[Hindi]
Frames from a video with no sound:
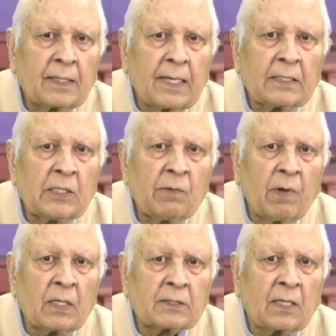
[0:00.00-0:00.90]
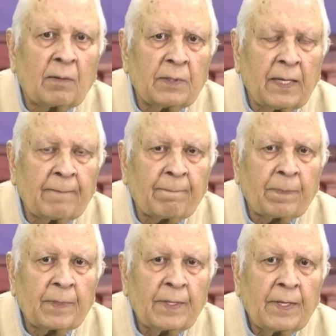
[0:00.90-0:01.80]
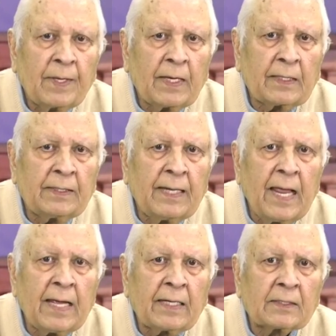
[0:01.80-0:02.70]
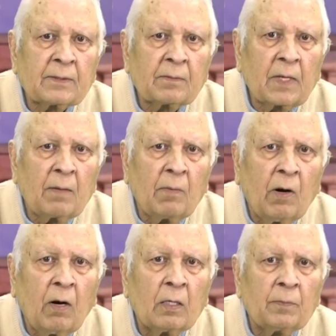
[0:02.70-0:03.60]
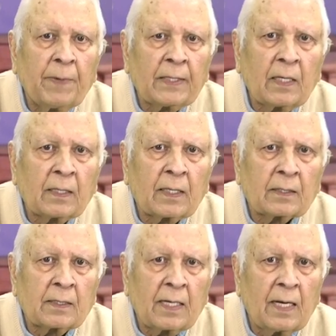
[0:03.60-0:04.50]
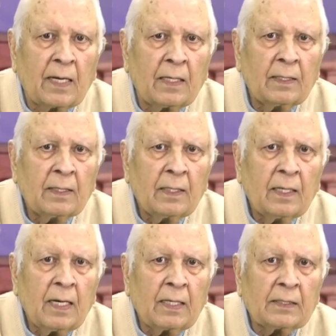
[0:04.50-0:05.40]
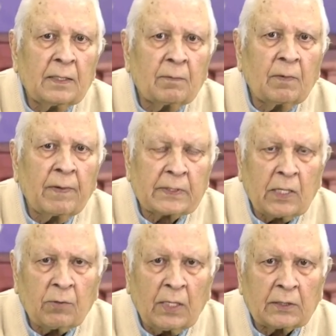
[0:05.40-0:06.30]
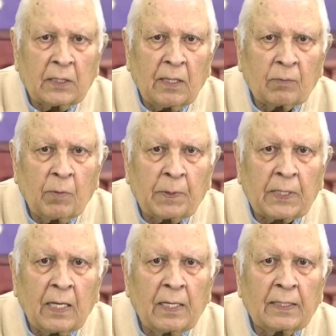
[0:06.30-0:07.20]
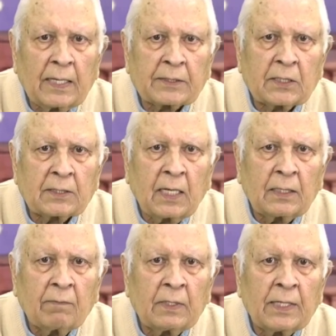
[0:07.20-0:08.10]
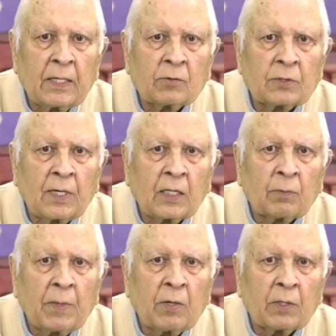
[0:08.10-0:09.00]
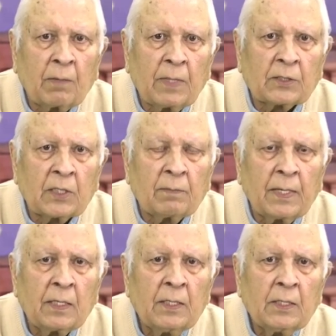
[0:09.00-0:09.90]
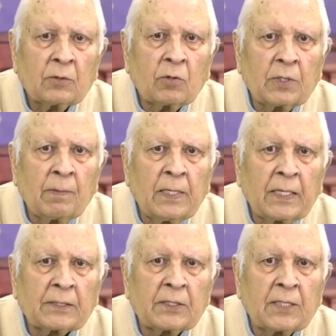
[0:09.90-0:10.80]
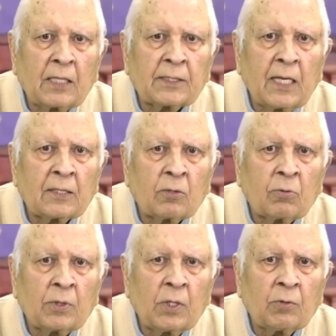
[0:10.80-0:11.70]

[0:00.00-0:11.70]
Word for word: केजरीवाल साहब ने एक नए किस्म का माहौल पैदा कर दिया है हाँ जी वैसे तो आजकल आपको पता है इलेक्शंस आने वाले हैं गुजरात में और हिमाचल में तो जब इलेक्शंस आते हैं तो कोई